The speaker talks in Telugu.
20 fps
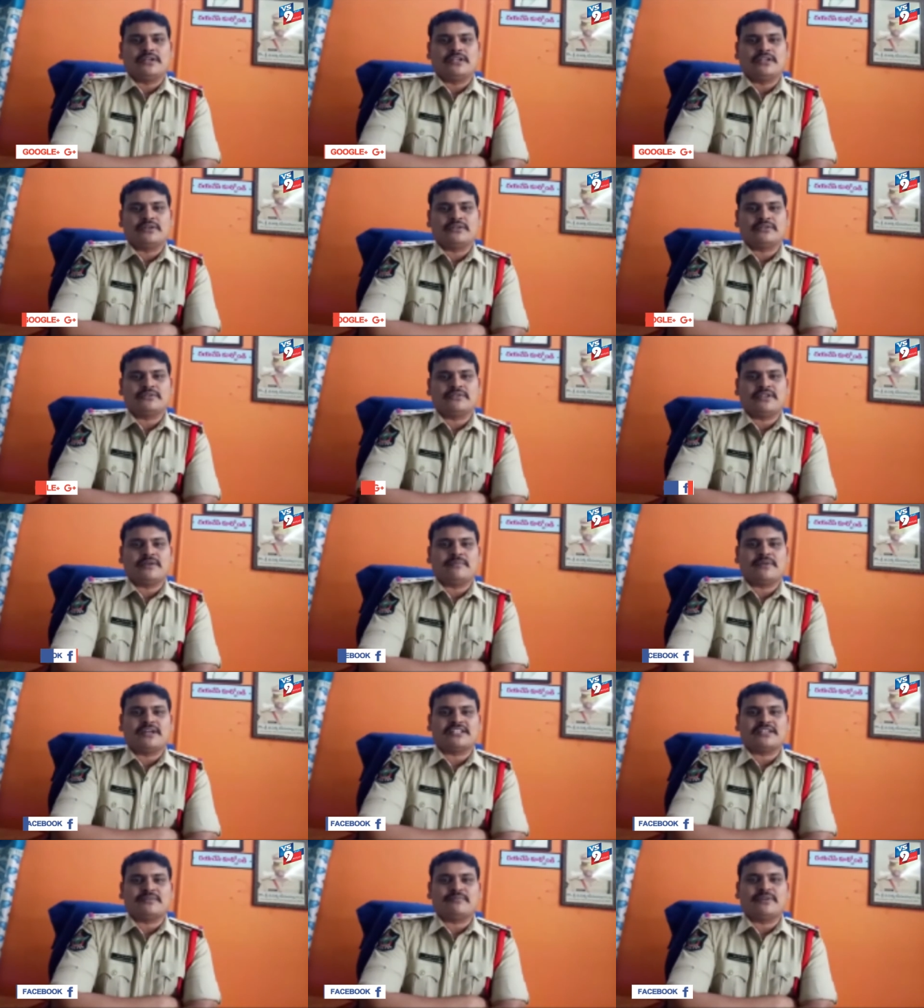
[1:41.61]
ఈరోజు ఉదయం
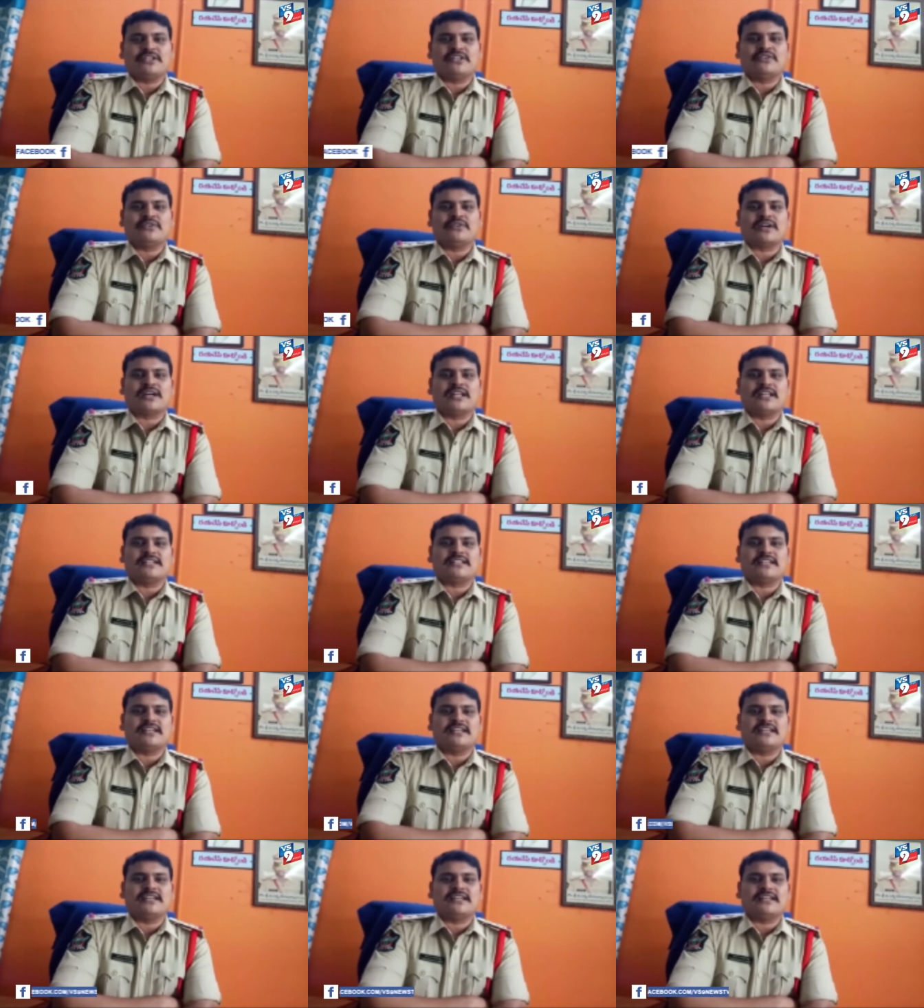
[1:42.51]
మా సిబ్బందితో
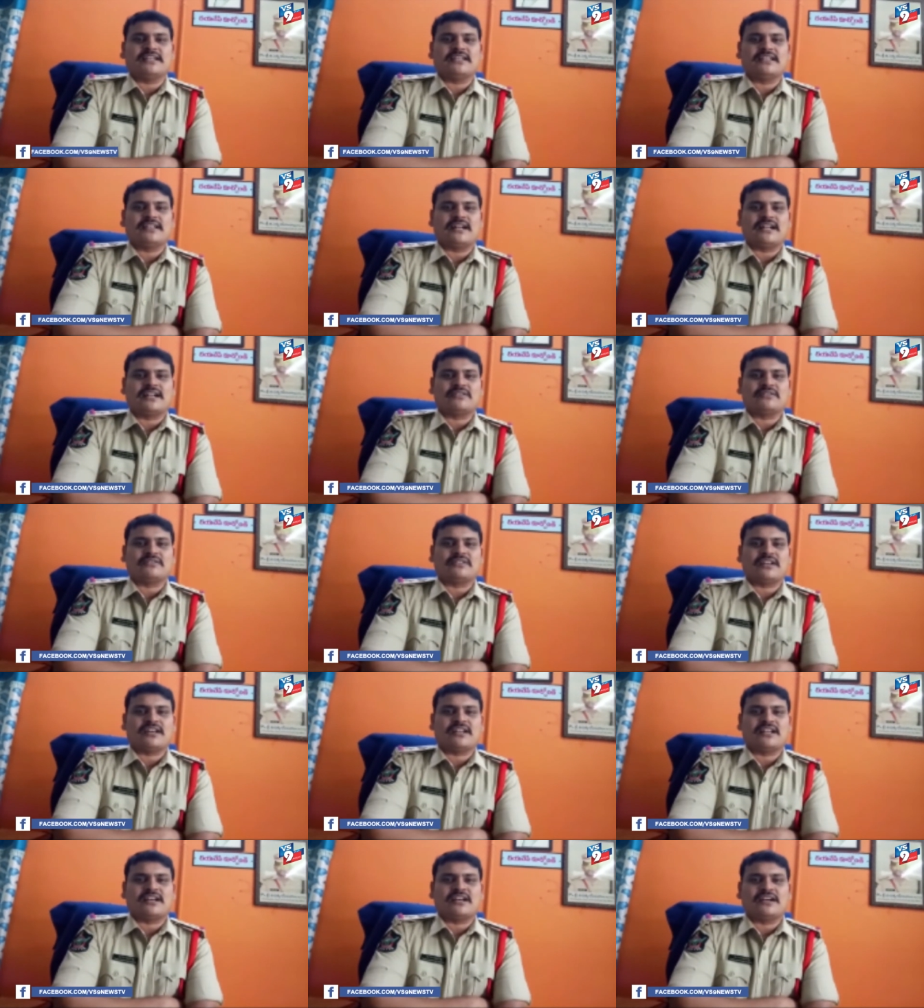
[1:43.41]
కలిసి
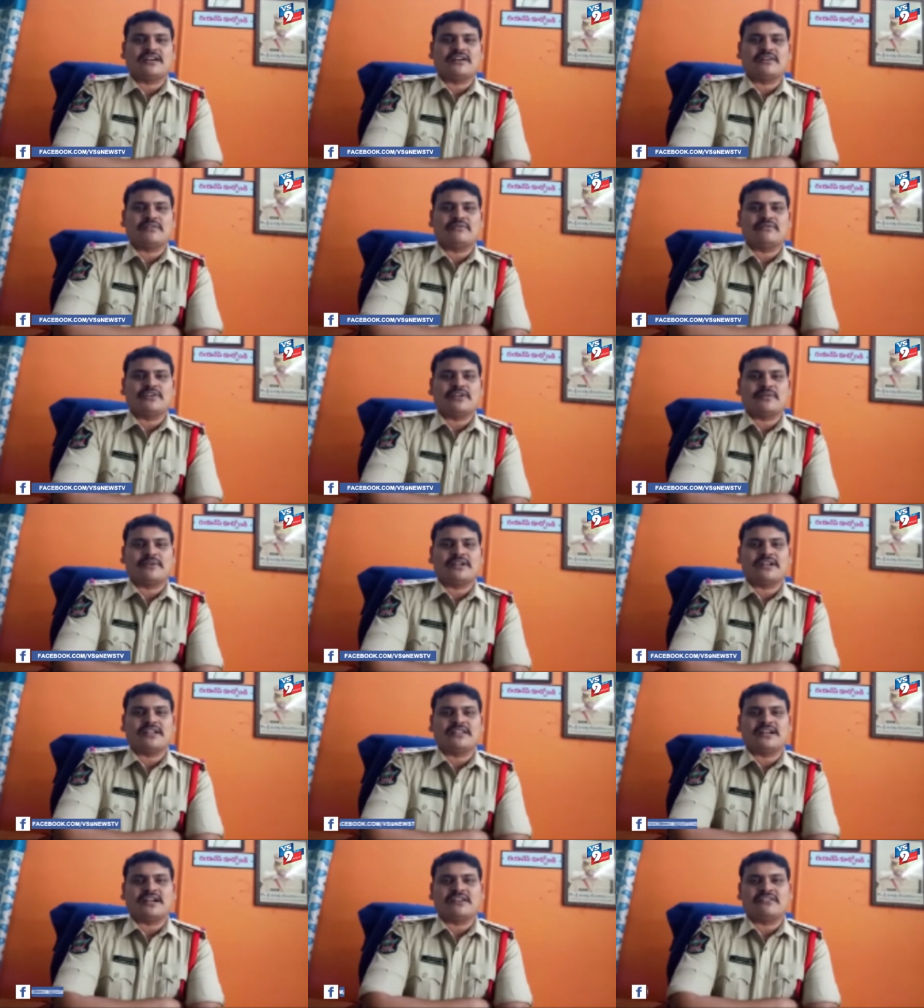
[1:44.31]
నాటుసారా
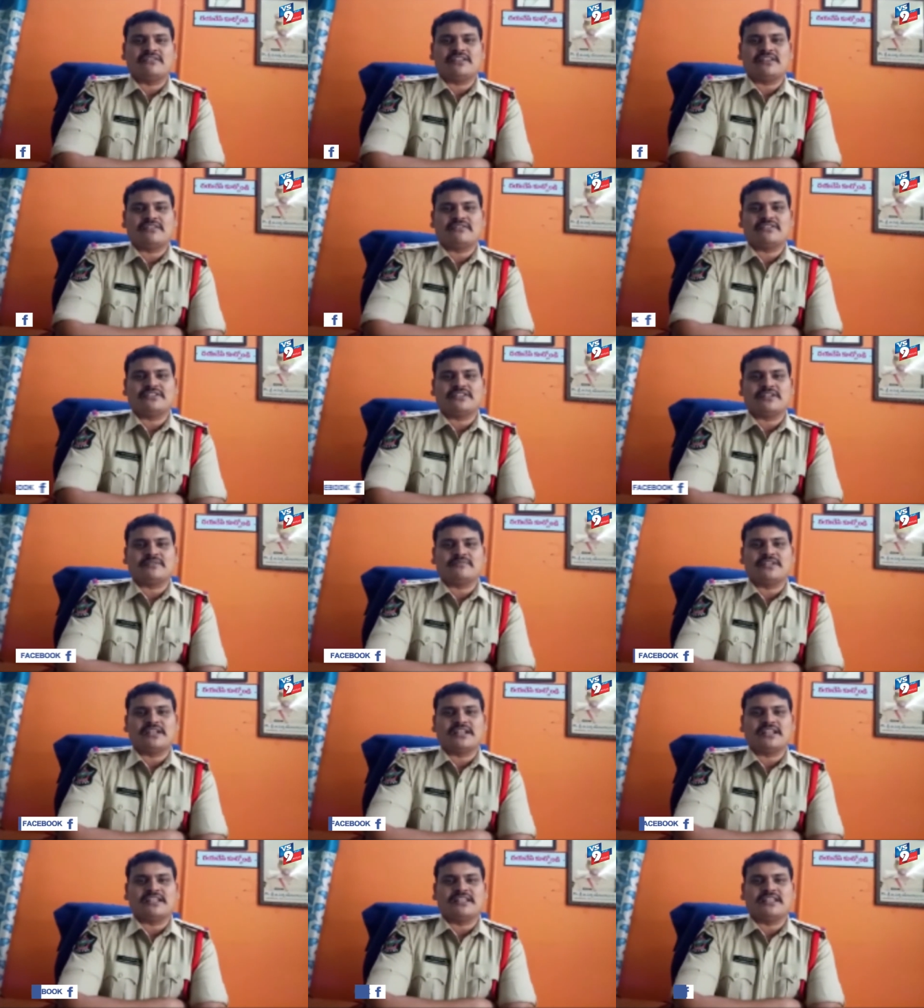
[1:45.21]
ఊటపైన దాడులు నిర్వహించడం
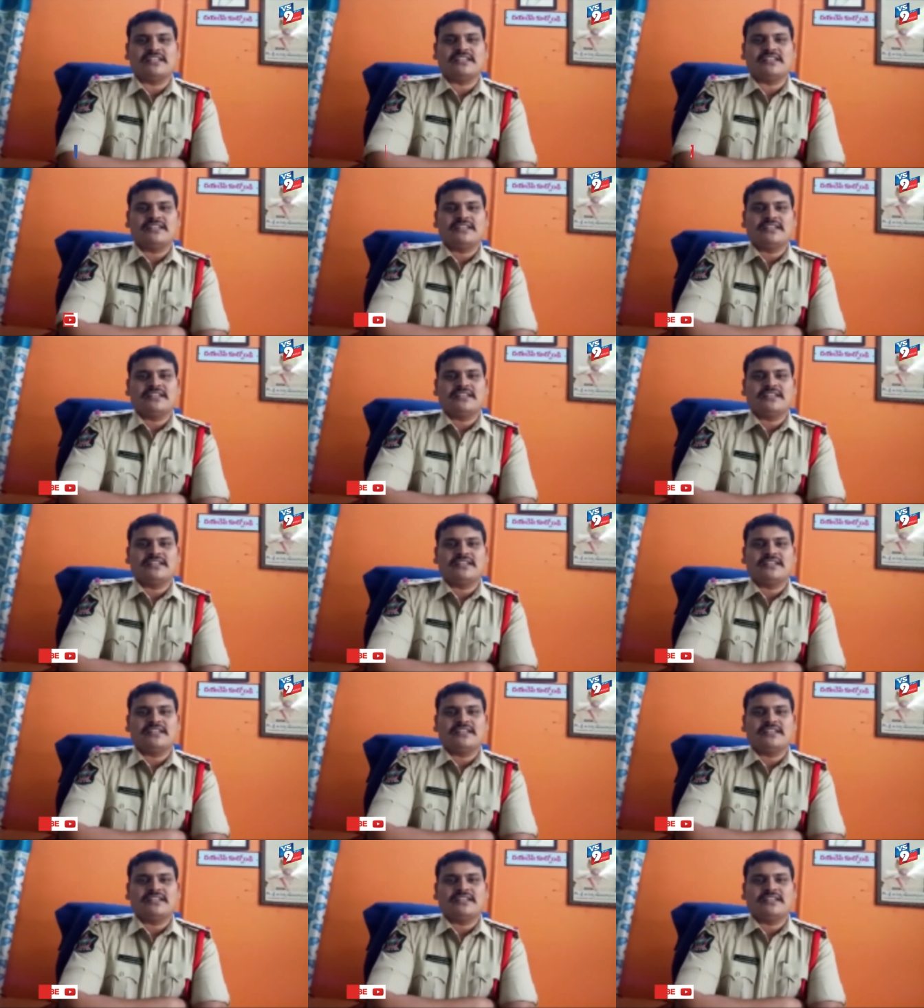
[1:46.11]
జరిగింది